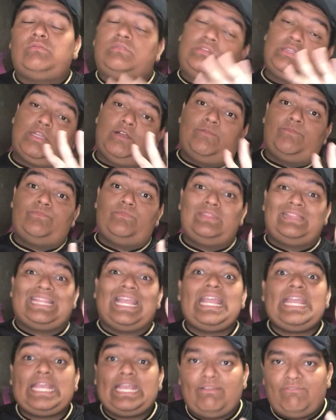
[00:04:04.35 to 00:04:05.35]
Então
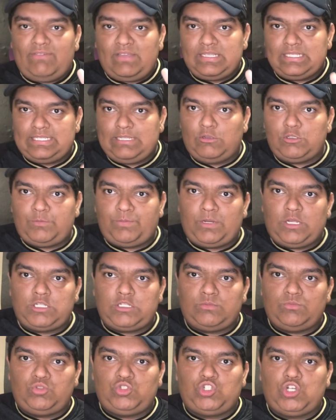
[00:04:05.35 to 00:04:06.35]
tem que vencer os
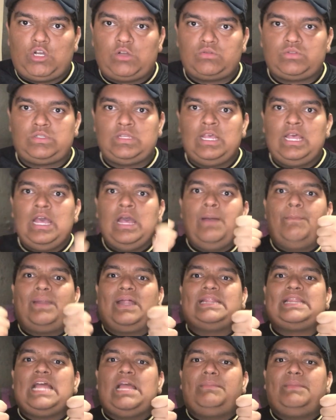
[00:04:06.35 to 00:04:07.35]
próximos jogos para
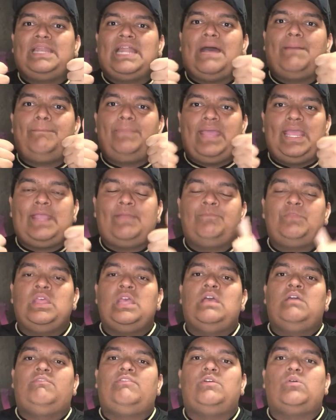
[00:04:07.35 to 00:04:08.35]
terminar bem,
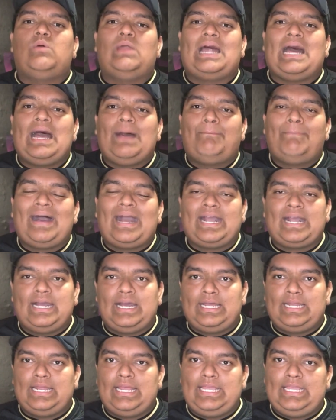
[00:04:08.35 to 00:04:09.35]
figurar
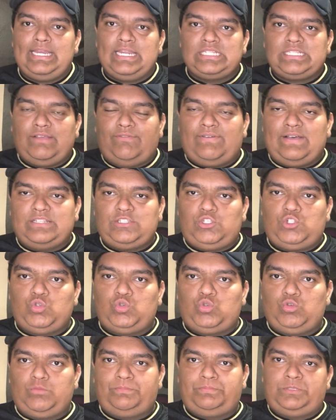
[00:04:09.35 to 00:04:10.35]
bacana aí nessa fase de
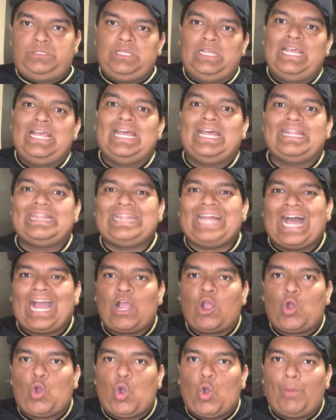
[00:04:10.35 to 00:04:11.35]
grupos da
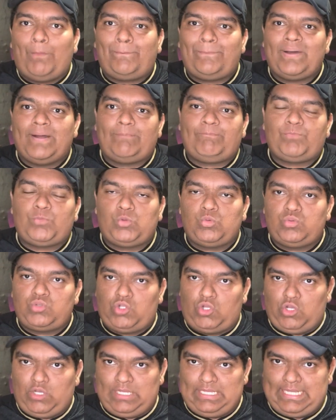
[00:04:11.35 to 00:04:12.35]
Copa do
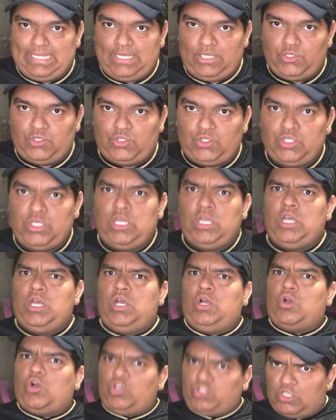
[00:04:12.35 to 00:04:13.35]
Nordeste.
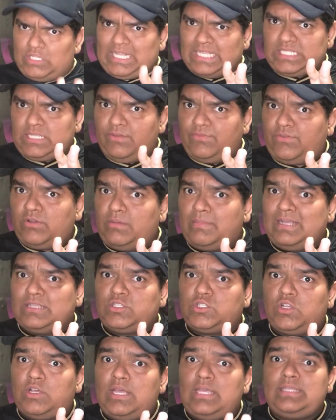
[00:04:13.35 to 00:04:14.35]
Gostou das
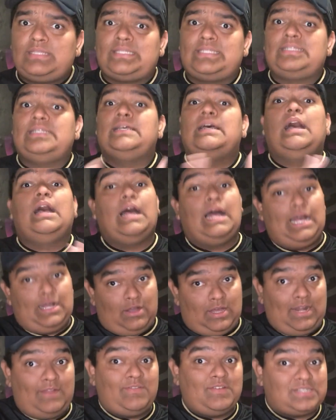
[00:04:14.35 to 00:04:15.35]
informações?
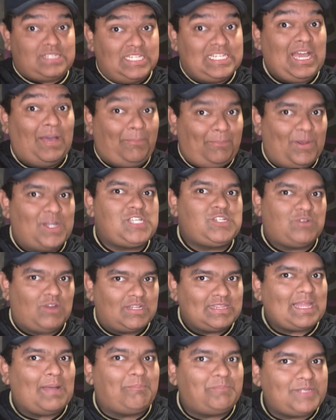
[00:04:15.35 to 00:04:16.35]
Agora você já pode
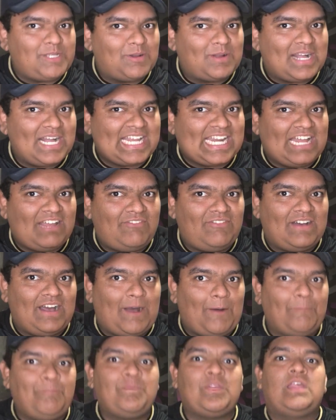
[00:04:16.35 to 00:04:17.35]
voltar pro seu
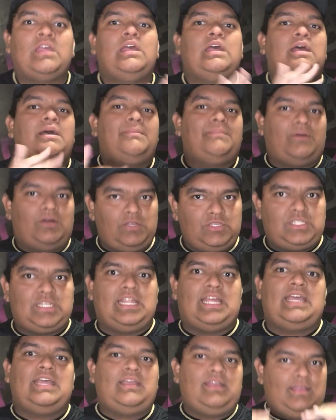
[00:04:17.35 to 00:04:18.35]
carnaval. Pode,
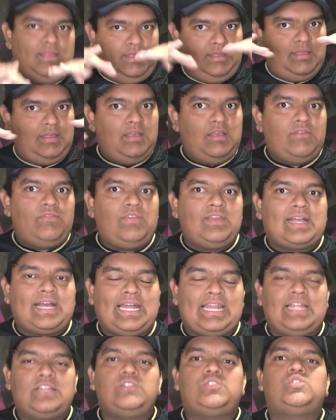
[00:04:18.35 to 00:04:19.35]
né? Ficar
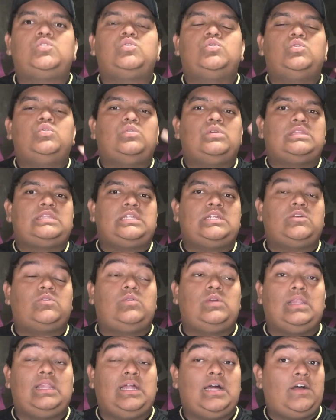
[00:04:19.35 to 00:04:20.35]
na sua,
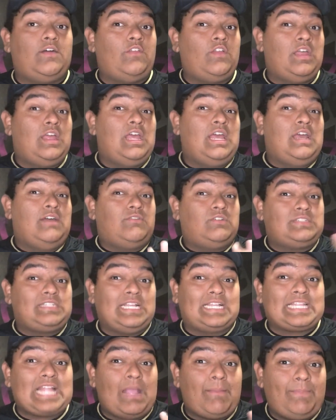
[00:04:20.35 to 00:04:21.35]
tranquilão. Você
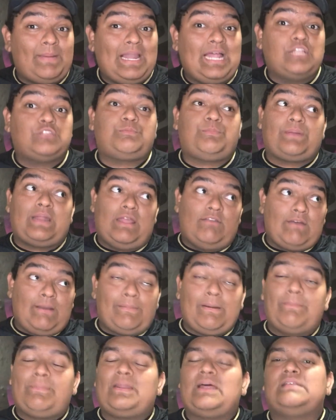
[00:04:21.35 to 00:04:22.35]
que tá aí pelas praias, vai
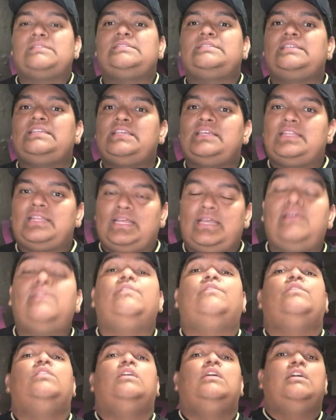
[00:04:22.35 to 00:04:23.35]
pra pracinha, né?
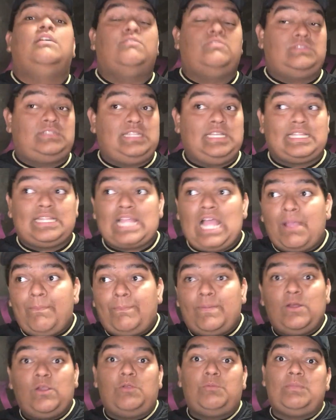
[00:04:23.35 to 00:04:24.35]
Você que tá aí
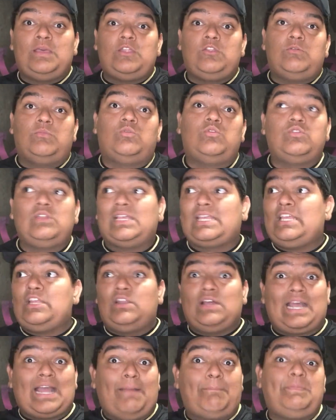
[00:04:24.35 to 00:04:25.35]
pelo meio do mundo, aqui
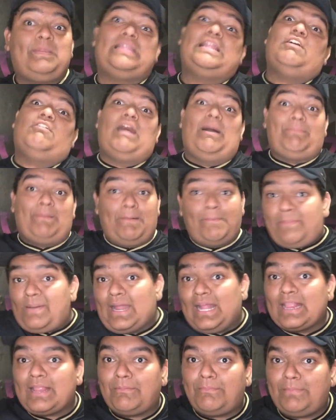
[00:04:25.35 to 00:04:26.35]
na capital, Rapa
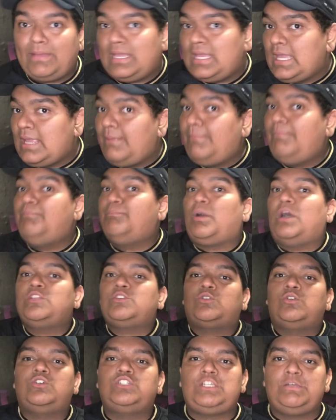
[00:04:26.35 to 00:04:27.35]
Rapaprá também. Pode
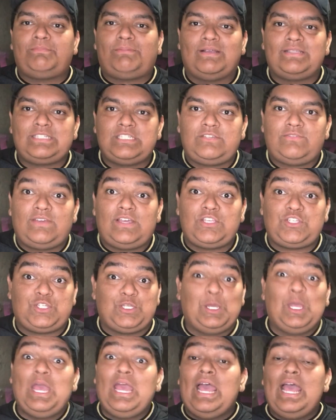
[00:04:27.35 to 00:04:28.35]
curtir, pode se divertir.